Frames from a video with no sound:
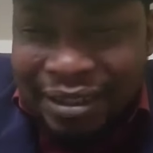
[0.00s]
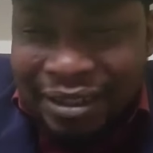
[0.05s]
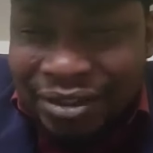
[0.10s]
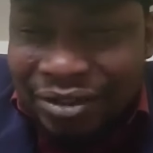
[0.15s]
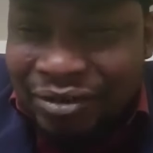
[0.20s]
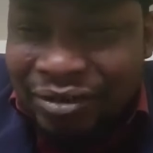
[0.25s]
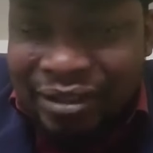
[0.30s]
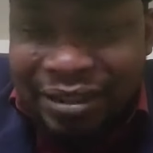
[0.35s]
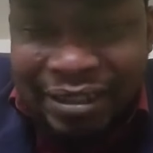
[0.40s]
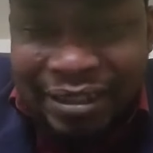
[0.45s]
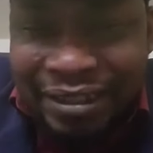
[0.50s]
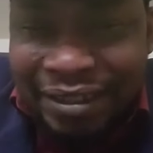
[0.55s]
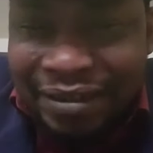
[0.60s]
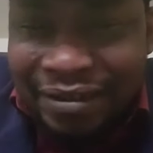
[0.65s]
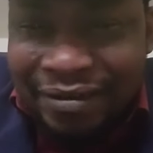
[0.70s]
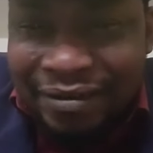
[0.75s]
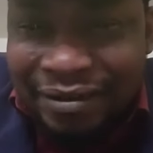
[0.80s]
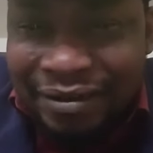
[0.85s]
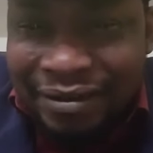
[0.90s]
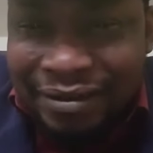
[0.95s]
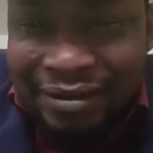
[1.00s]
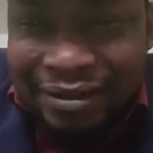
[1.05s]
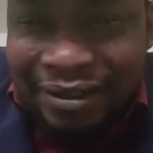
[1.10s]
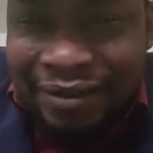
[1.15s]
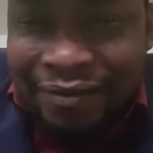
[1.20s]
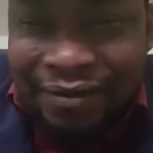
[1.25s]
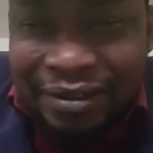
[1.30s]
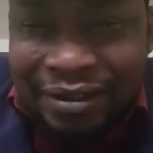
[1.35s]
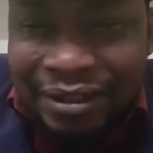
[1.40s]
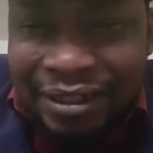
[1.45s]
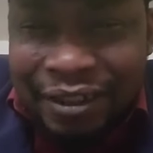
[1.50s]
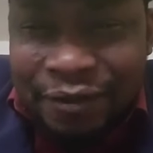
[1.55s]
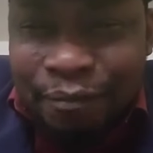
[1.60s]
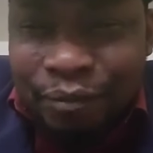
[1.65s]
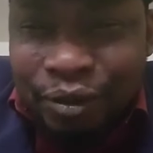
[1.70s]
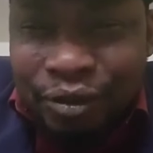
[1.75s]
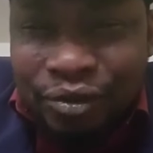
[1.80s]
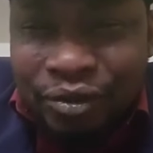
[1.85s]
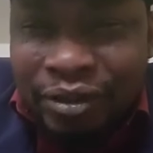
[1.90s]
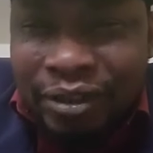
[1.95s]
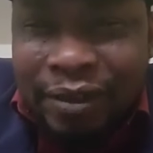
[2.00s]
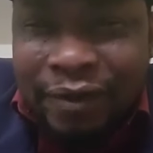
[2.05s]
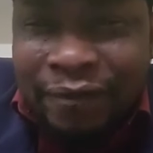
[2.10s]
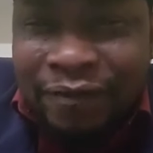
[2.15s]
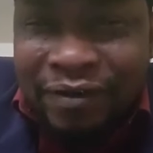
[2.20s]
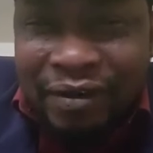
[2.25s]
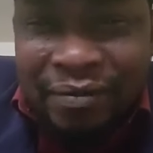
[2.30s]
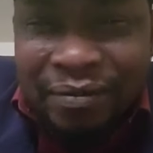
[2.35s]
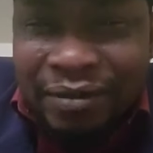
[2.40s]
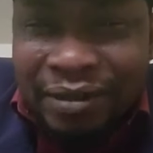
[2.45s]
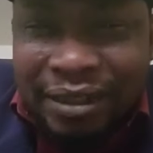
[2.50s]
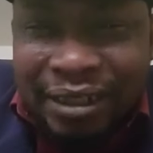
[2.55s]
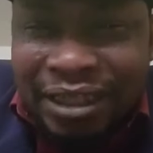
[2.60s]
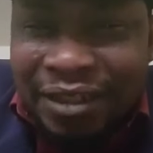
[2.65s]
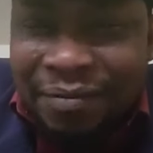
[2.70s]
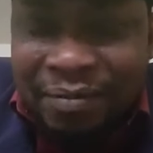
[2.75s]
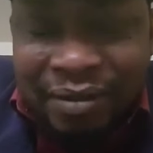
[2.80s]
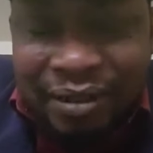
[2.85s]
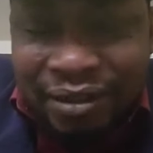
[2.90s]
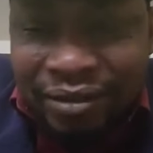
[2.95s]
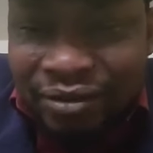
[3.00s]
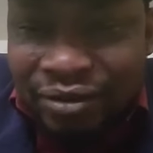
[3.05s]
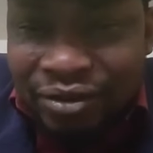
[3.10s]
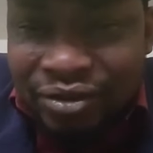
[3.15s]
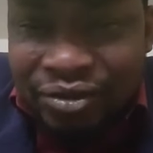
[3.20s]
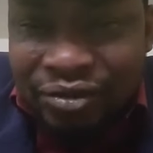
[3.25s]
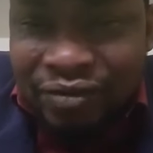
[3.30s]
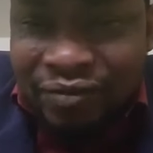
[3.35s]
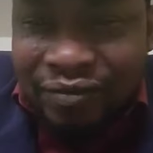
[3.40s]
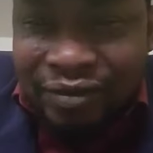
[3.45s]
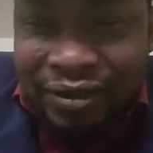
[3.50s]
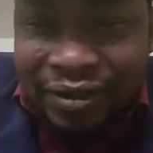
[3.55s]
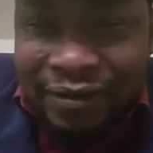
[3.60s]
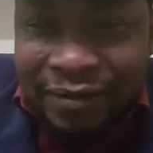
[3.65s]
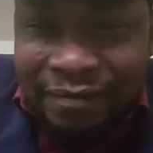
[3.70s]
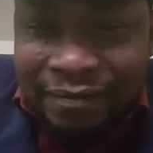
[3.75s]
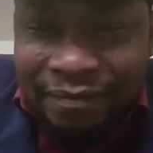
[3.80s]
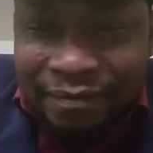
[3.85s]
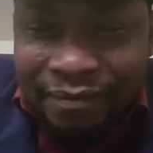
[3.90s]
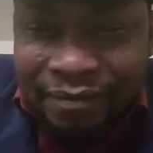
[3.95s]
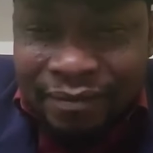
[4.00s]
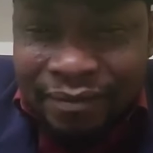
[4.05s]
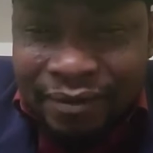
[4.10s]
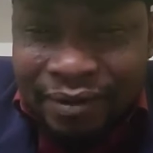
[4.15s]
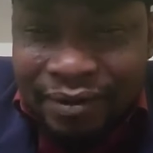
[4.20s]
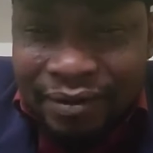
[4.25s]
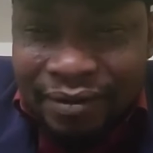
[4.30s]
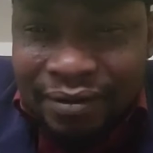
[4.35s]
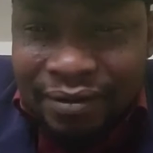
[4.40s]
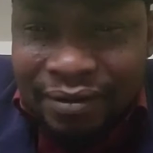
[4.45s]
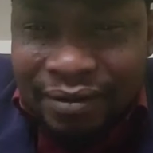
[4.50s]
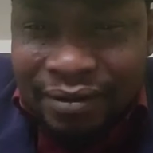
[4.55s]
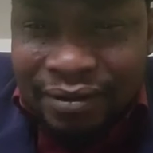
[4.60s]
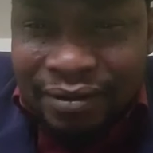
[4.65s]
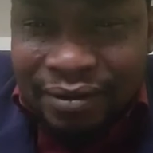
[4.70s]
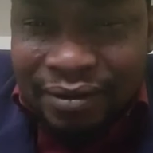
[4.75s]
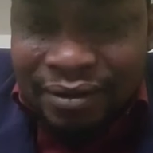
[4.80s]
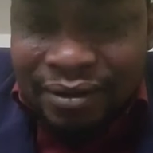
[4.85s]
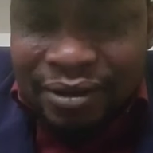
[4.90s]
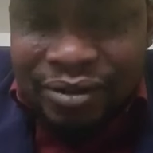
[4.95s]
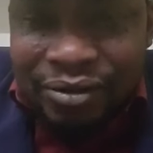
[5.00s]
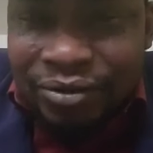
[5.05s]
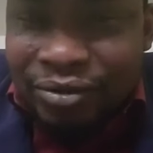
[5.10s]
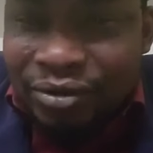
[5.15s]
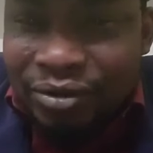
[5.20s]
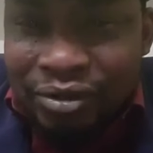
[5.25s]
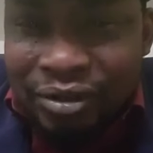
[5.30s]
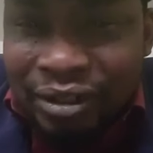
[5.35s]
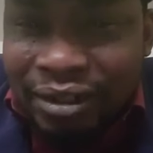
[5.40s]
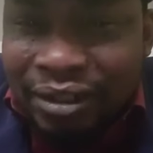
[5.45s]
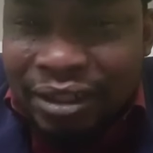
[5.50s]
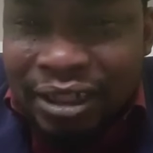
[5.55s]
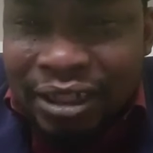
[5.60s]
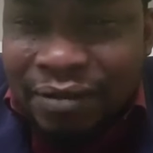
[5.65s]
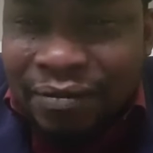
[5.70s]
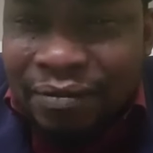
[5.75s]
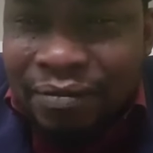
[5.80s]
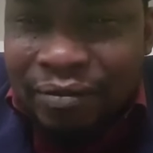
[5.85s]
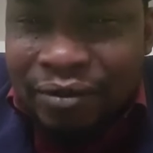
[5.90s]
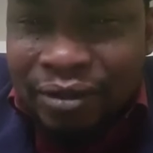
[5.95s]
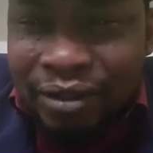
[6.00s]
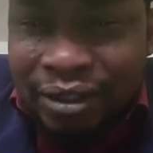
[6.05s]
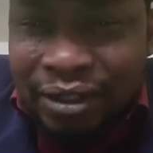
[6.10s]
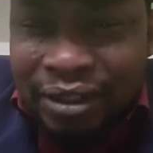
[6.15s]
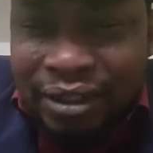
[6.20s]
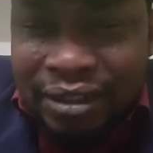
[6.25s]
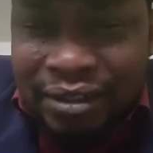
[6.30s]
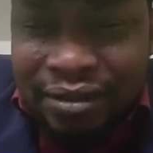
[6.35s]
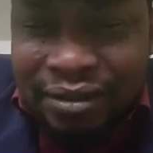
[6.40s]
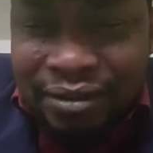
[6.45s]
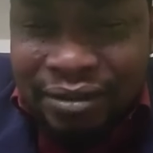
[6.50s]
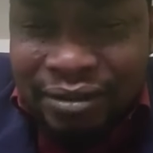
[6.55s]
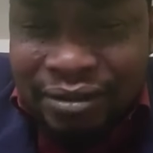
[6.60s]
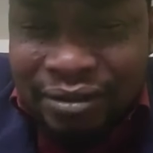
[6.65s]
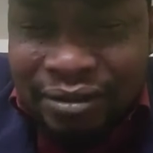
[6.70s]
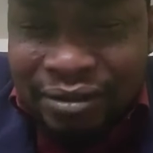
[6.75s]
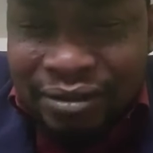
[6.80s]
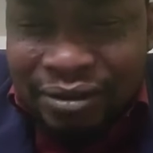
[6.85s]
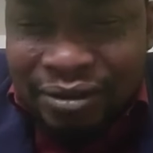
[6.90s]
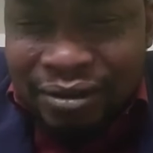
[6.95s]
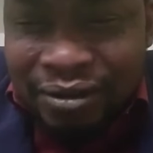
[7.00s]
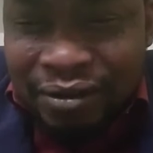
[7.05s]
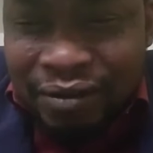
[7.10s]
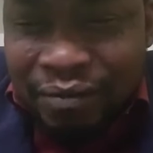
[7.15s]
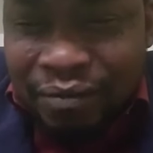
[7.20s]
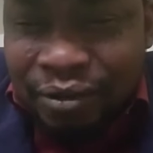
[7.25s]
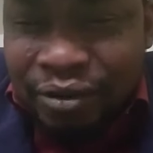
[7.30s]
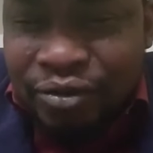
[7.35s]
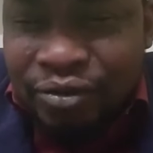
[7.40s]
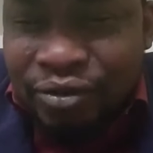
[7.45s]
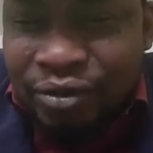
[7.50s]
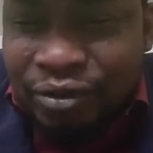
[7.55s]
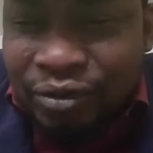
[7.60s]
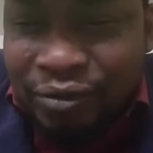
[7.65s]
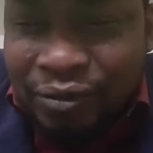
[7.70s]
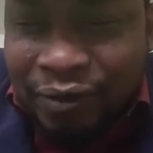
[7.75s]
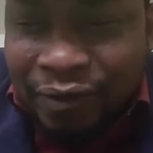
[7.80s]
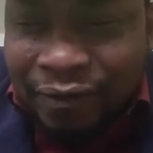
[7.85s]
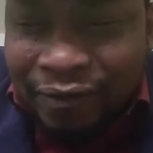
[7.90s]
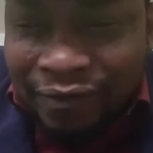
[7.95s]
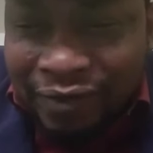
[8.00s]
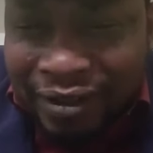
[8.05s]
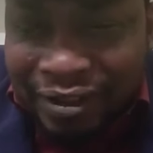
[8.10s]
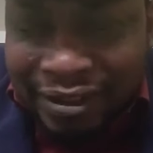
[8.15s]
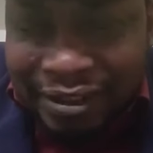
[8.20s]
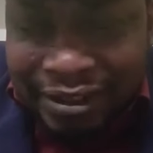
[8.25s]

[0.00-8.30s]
d'insulter, ça veut dire que cette personne est faible d'esprit, venu. C'est ce que tu es en train de me montrer. Parce que le fait